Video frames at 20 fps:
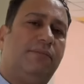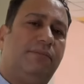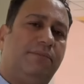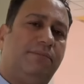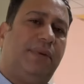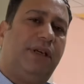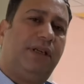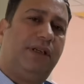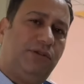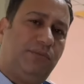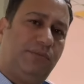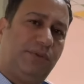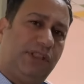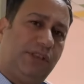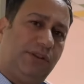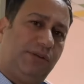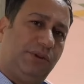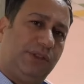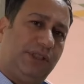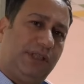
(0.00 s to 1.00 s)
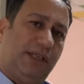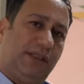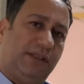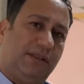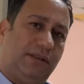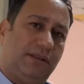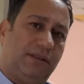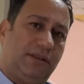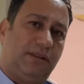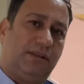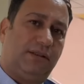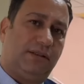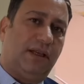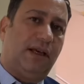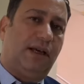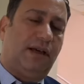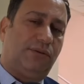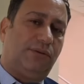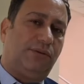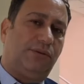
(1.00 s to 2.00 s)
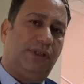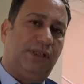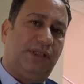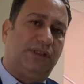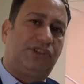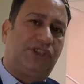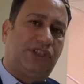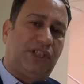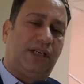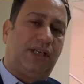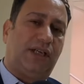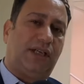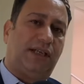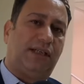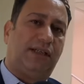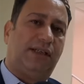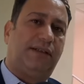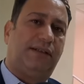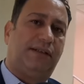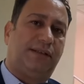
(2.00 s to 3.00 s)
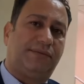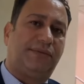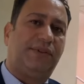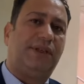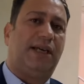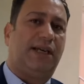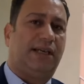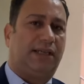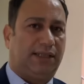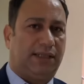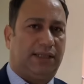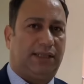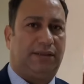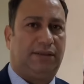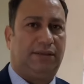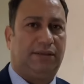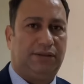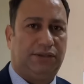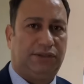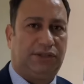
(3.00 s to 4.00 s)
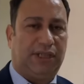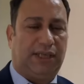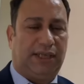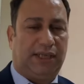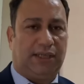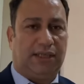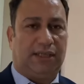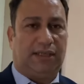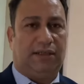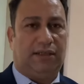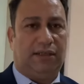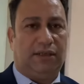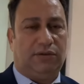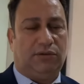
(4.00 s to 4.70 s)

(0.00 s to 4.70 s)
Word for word: بل يمكنني أن أقول أن شاء الله فيها خير إن شاء الله